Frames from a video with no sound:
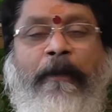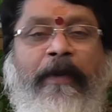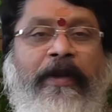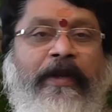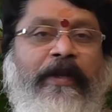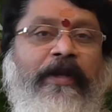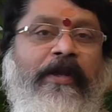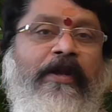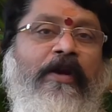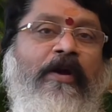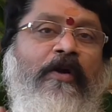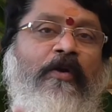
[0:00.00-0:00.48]

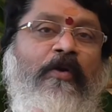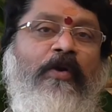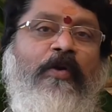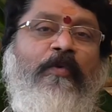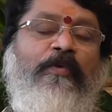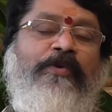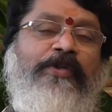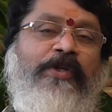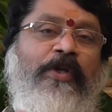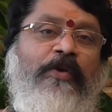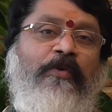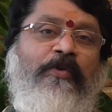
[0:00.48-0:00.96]
మనకి
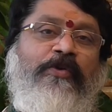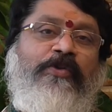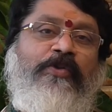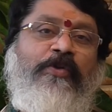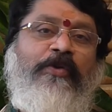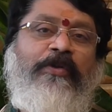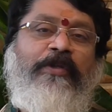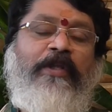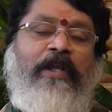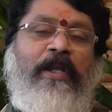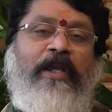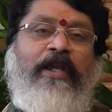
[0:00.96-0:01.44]
ఆరోగ్య విషయానికి
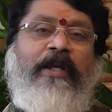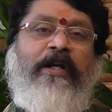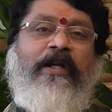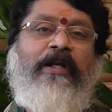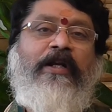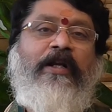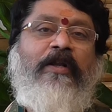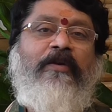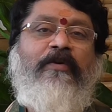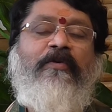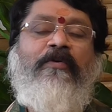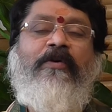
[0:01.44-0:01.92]
వచ్చిన
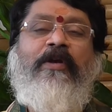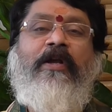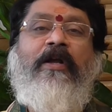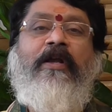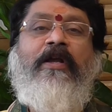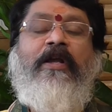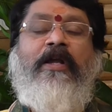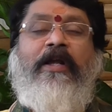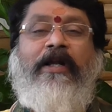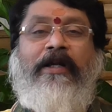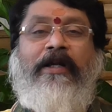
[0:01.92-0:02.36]
త్రేయకండాను ఒక